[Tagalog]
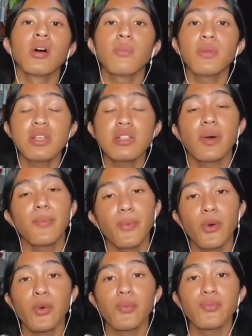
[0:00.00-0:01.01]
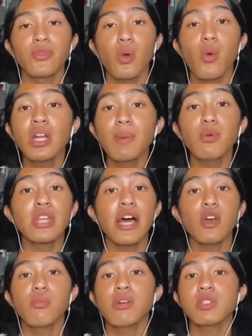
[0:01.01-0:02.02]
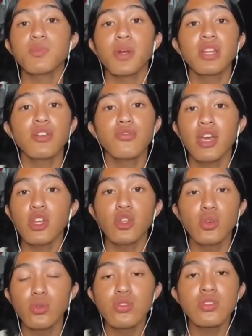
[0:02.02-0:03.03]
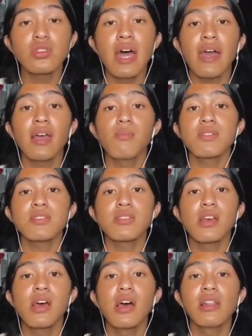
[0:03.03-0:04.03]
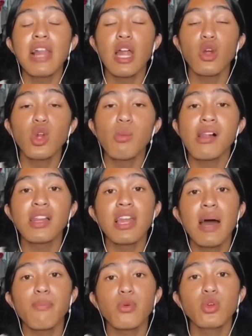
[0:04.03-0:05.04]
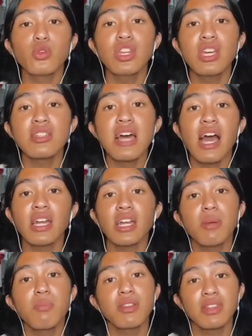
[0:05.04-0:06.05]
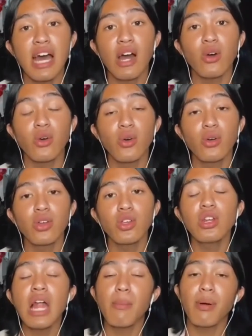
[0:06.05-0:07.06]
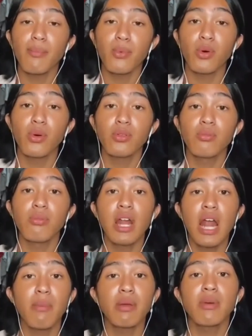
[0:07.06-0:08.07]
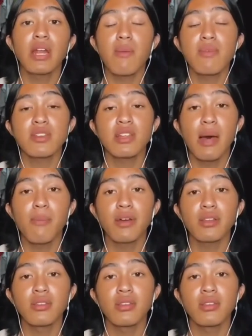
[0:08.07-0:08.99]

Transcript: please lang po, huwag na po tayong mag-spread ng fake news dahil mas lalong lumalala po yung tingin sa akin ng ibang tao. Yun lamang po. Maraming maraming salamat.